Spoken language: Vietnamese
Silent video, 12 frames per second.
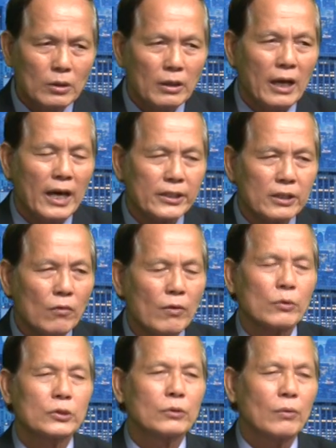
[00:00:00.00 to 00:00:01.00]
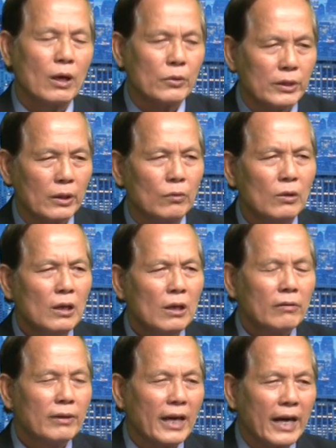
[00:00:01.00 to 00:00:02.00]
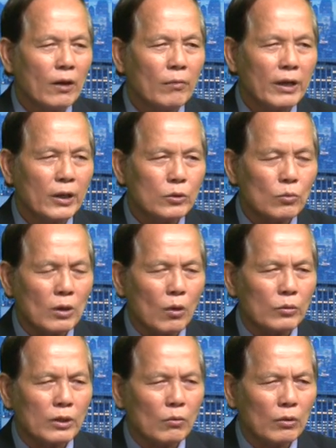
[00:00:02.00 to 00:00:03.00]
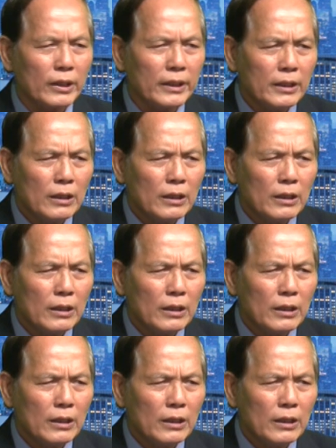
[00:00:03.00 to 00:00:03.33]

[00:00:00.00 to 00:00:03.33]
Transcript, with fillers: Á Châu hoặc xuyên qua Âu Châu. Và ngày hôm nay Trung Cộng trong cái